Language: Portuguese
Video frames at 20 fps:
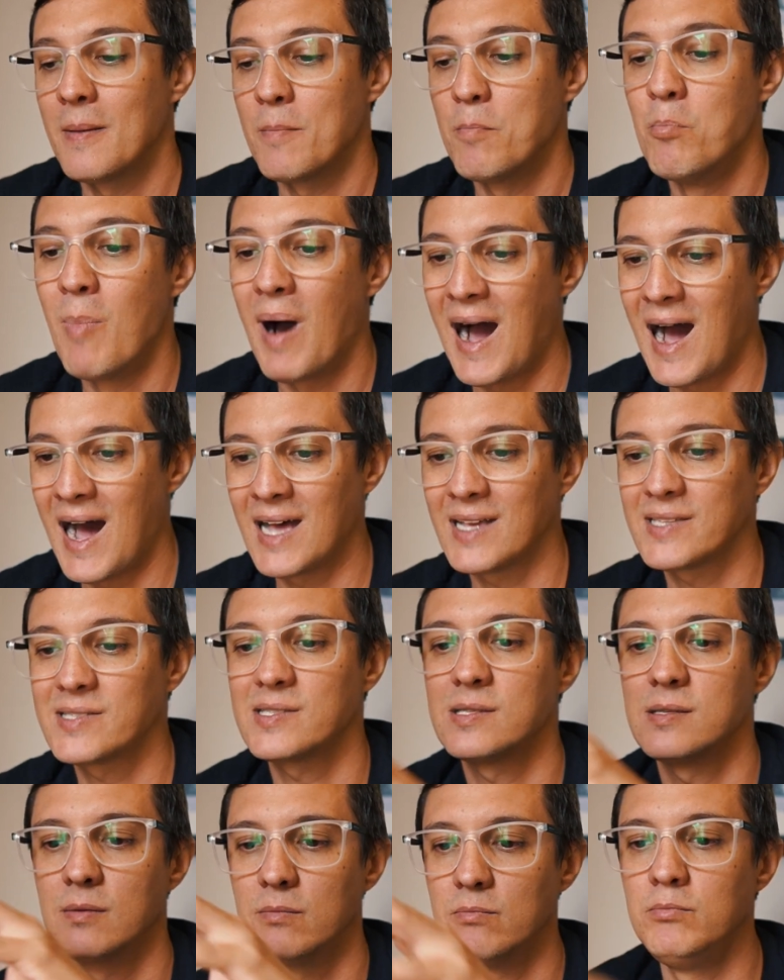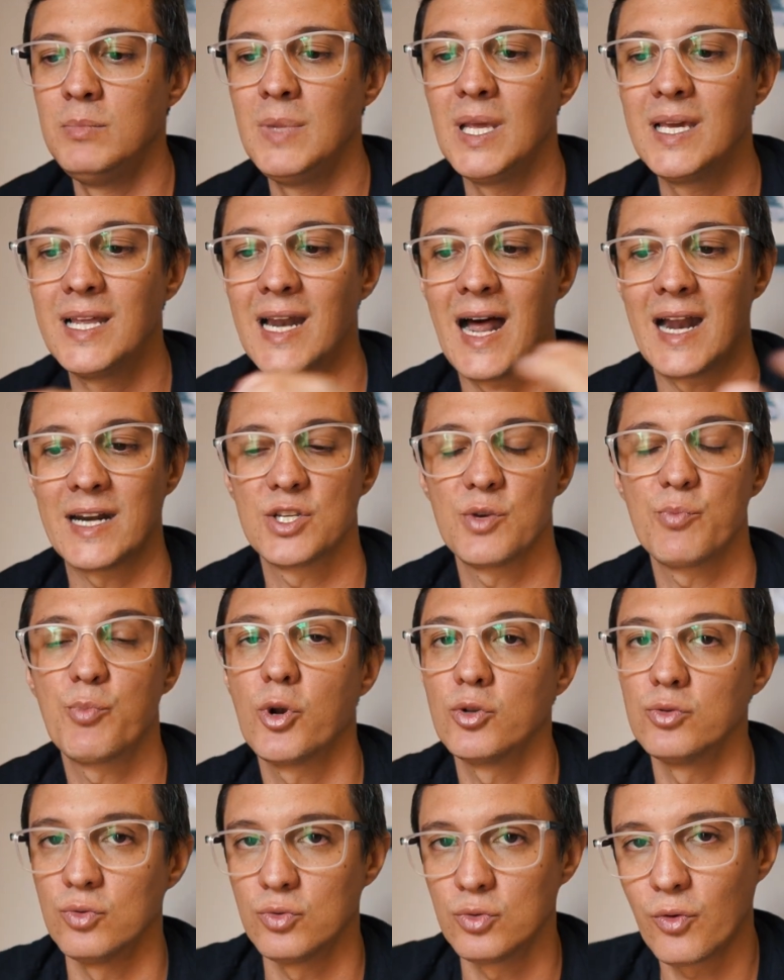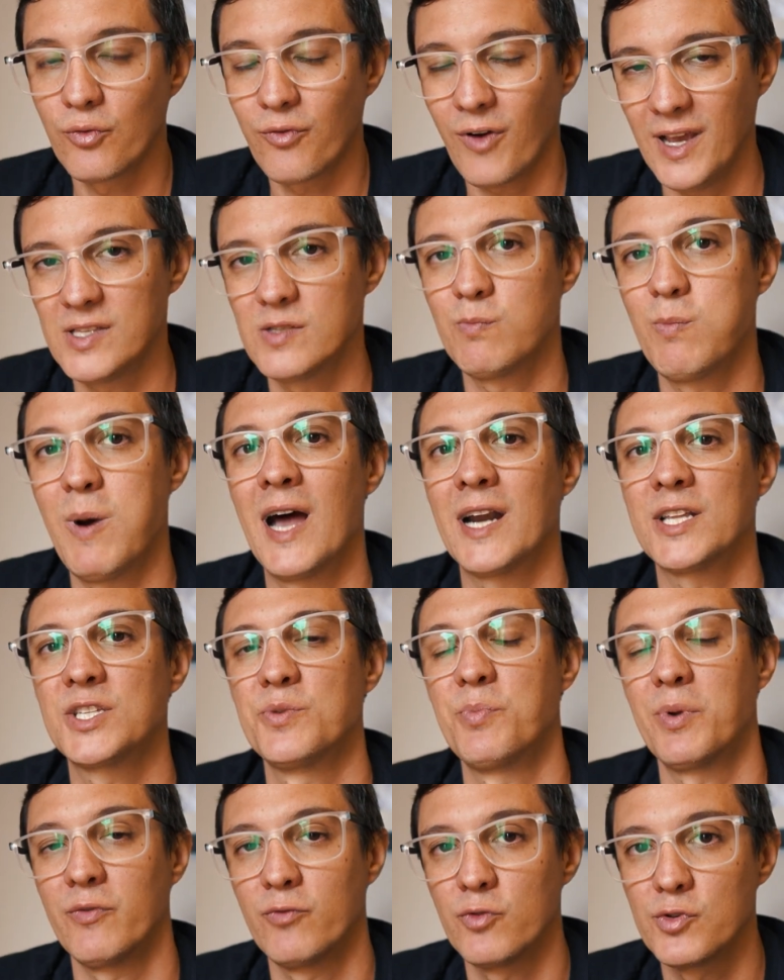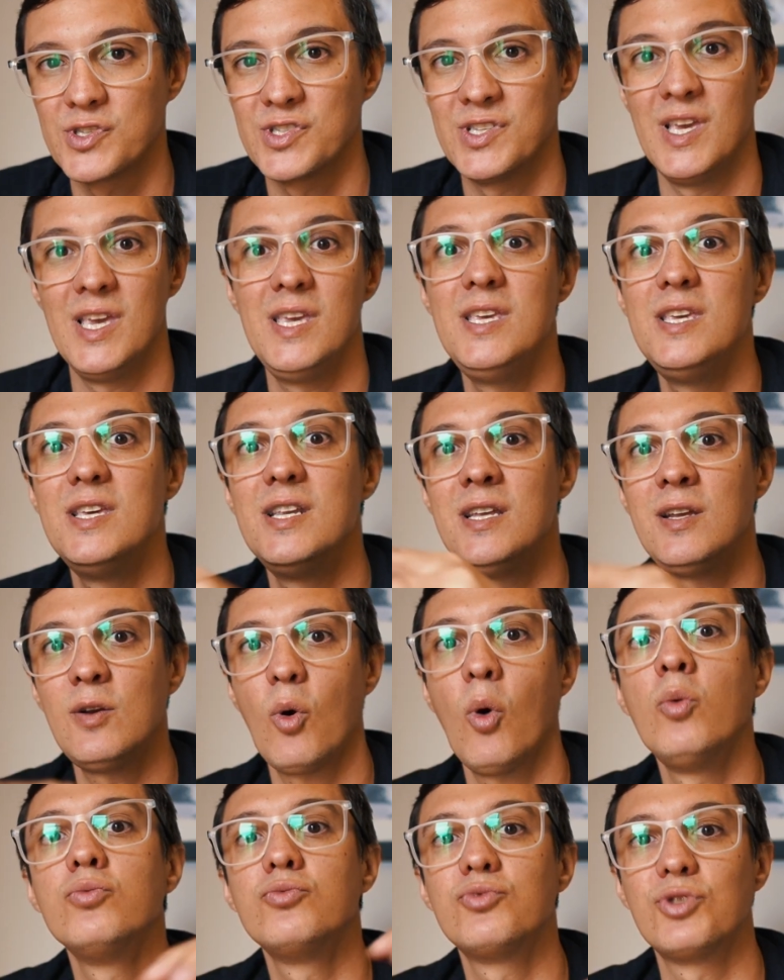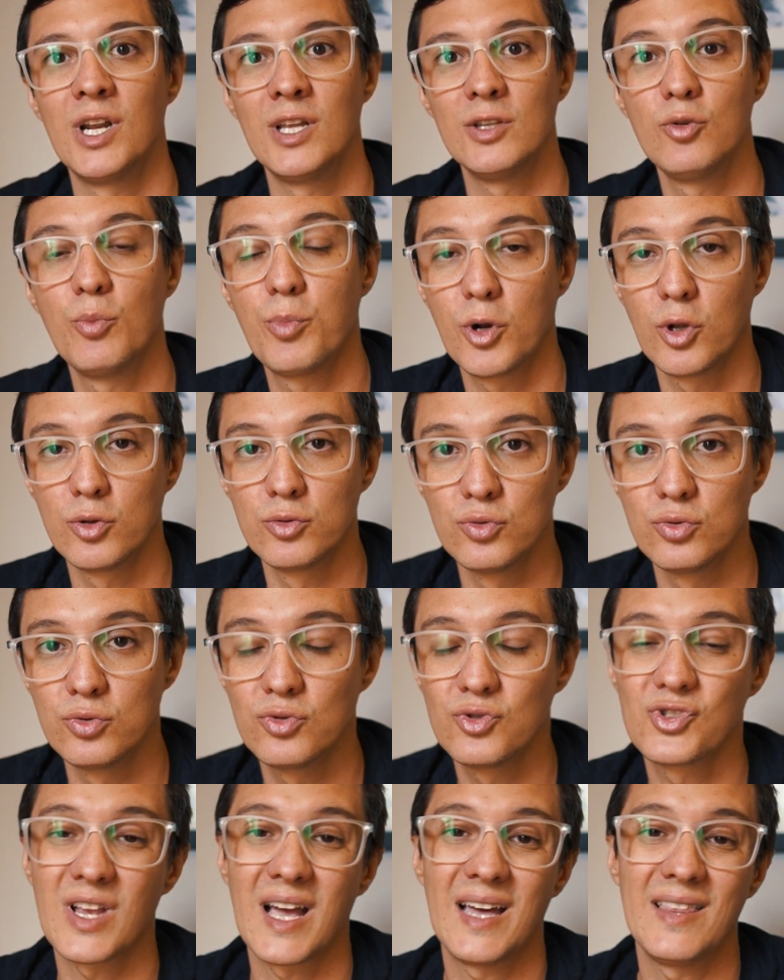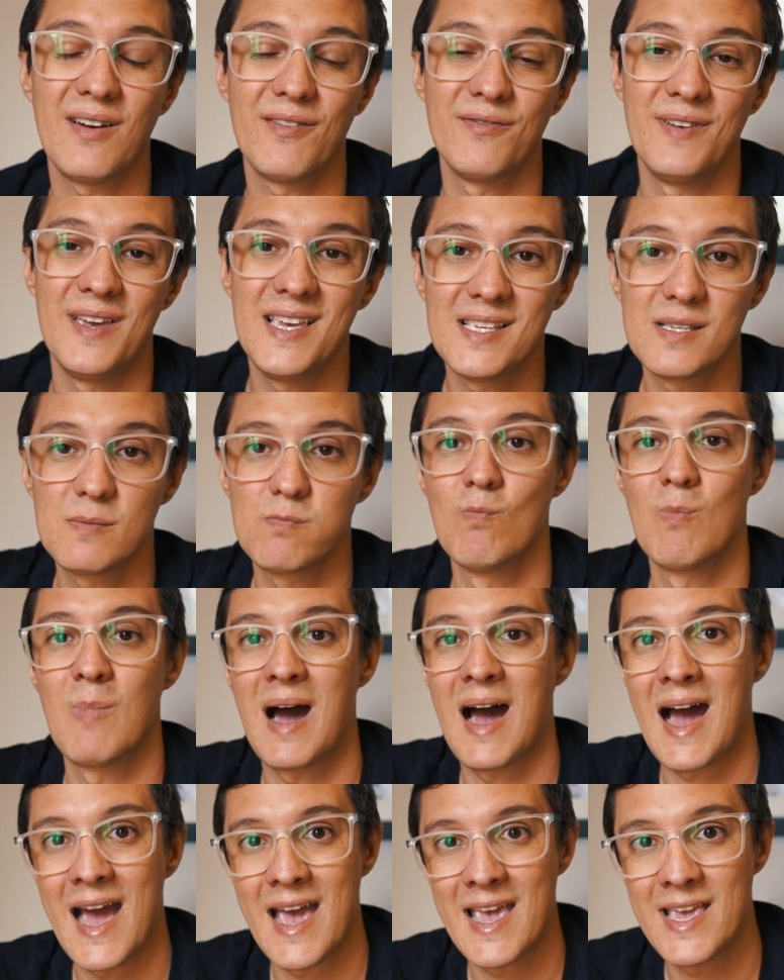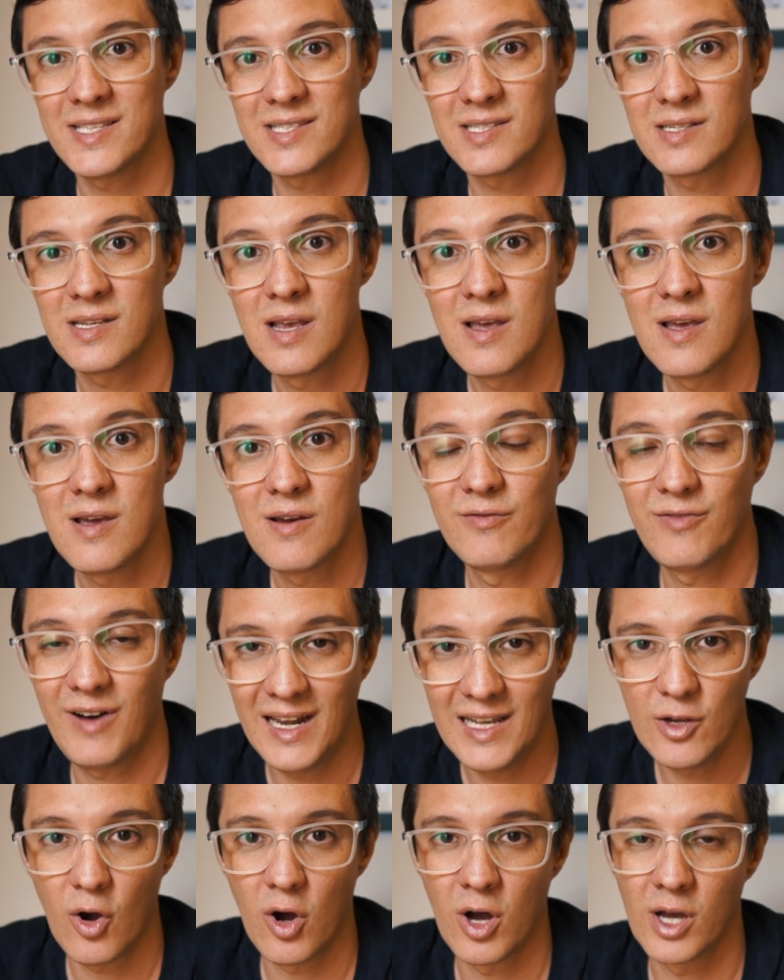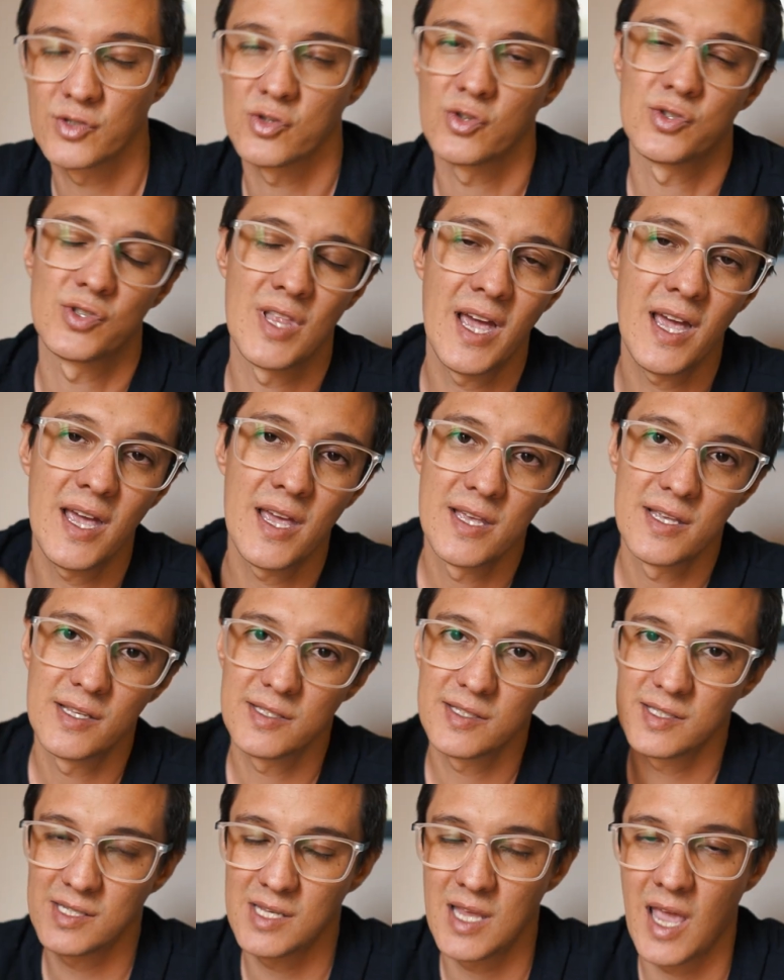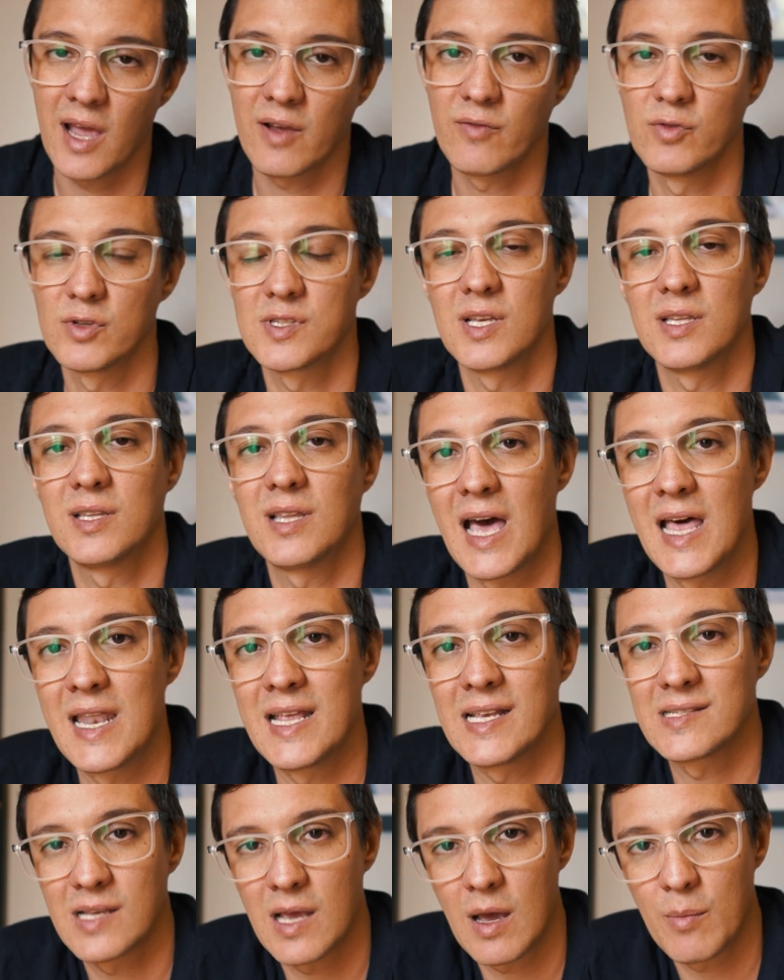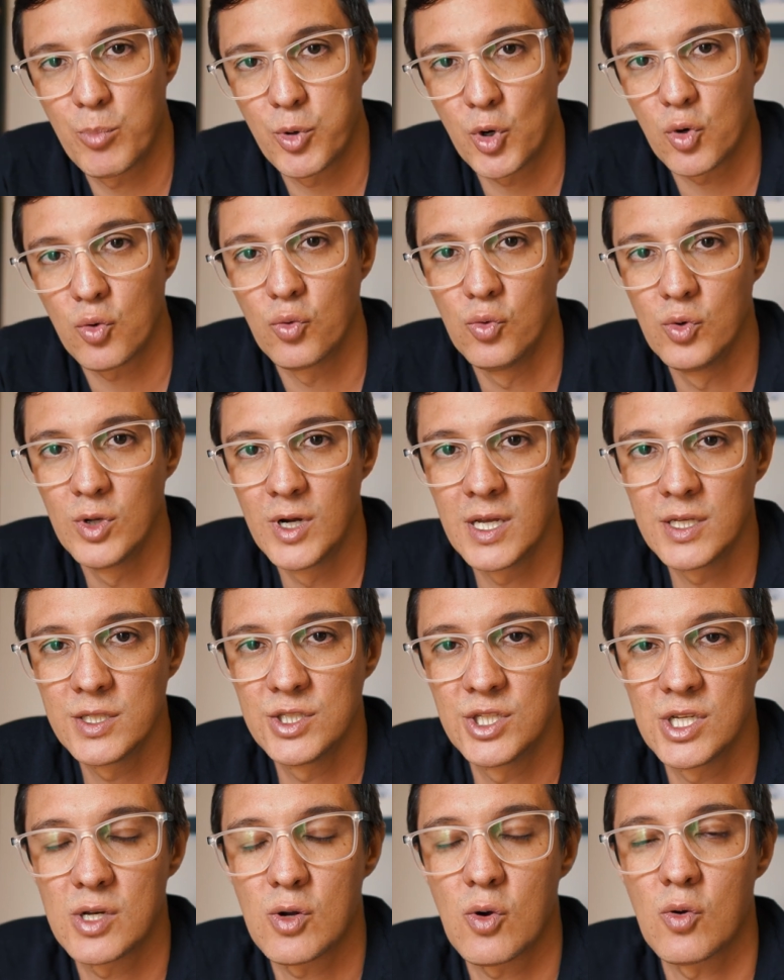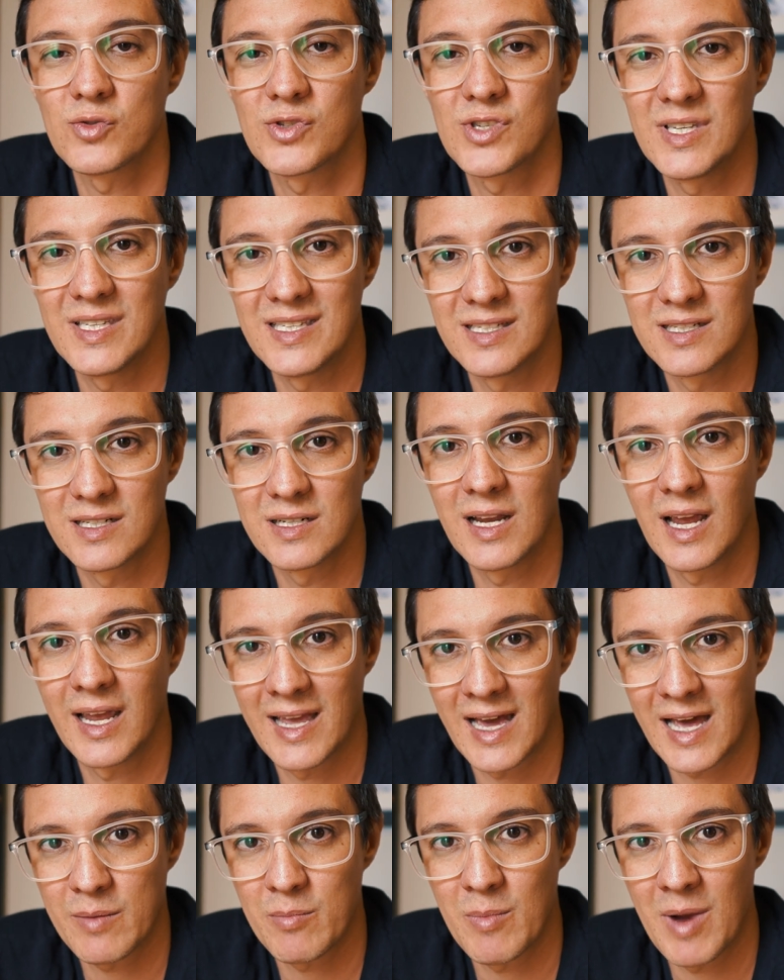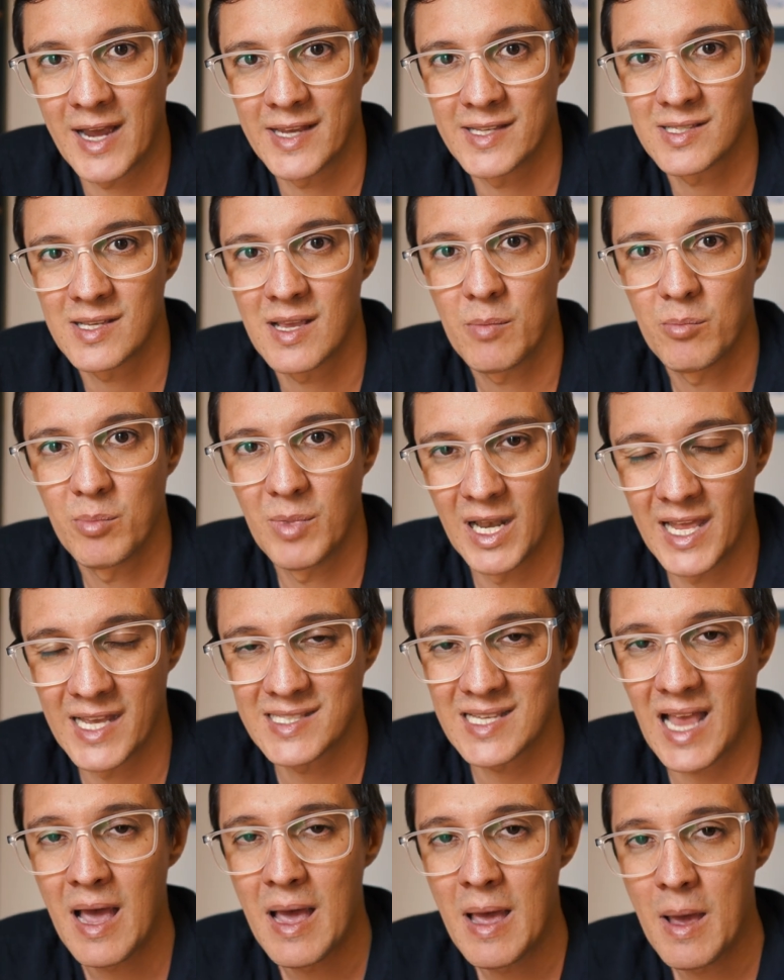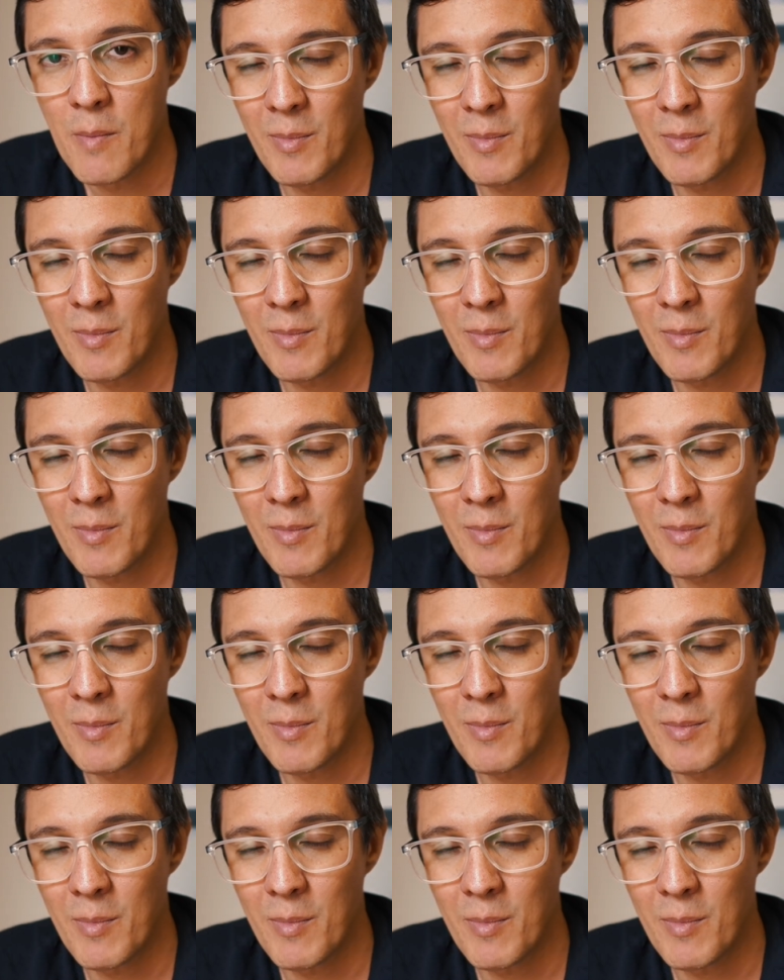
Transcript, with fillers: Mas migrar de produto faz parte para você ir encontrando produtos cada vez mais valiosos, né? Se é que você está nessa procura de conseguir ganhar mais, beleza?